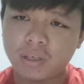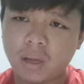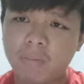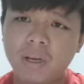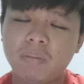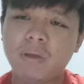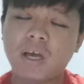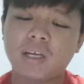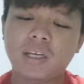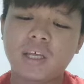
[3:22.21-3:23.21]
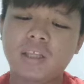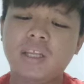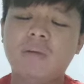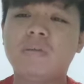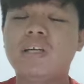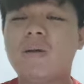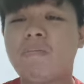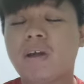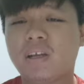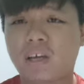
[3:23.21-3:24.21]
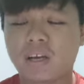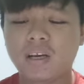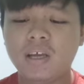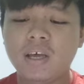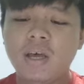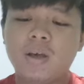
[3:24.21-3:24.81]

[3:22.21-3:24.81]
Kabinet bayangan ini yang tidak menggambarkan